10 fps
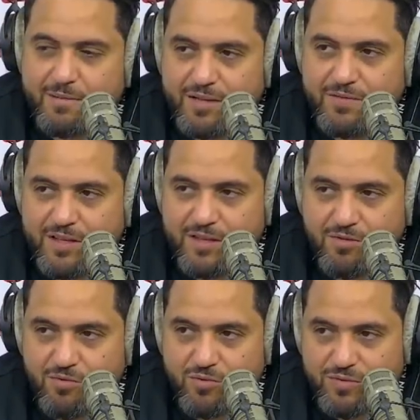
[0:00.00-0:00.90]
في هذه
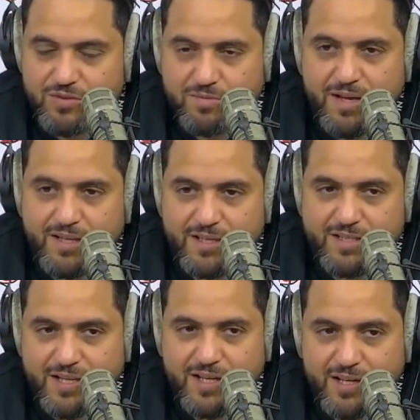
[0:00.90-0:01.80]
الظروف اش معناتها
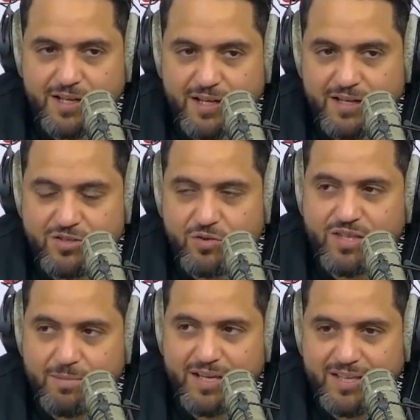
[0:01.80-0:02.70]
ساعه شنو
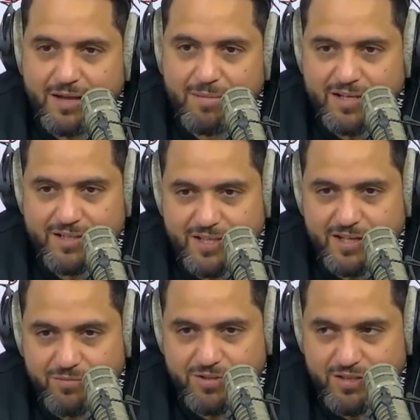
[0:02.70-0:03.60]
طبيعه عمل الساعه
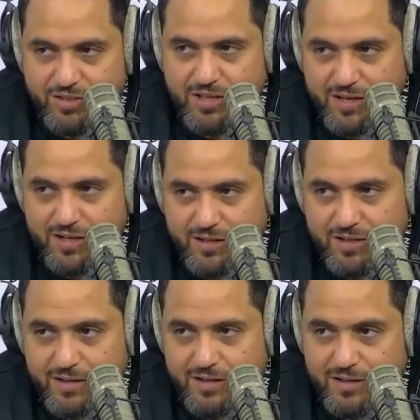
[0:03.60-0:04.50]
مستشار
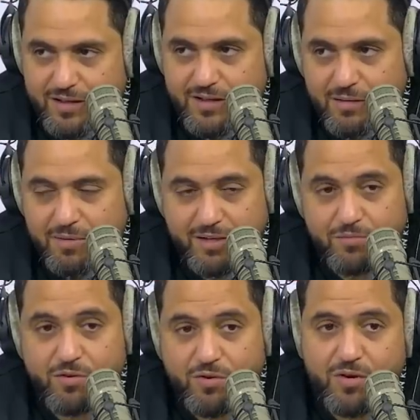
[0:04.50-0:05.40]
معناتها
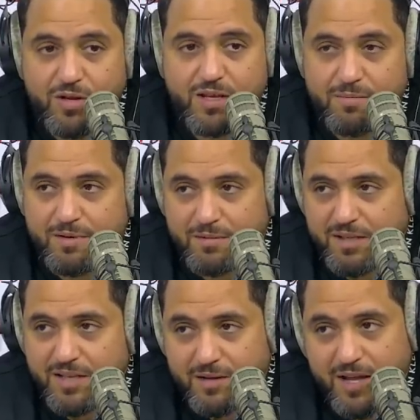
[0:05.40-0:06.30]
مو إيه،
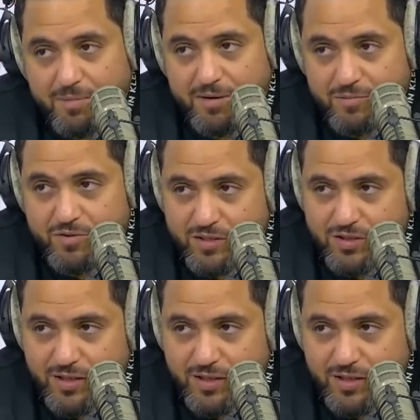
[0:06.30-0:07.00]
معناتها اكبر المستشارين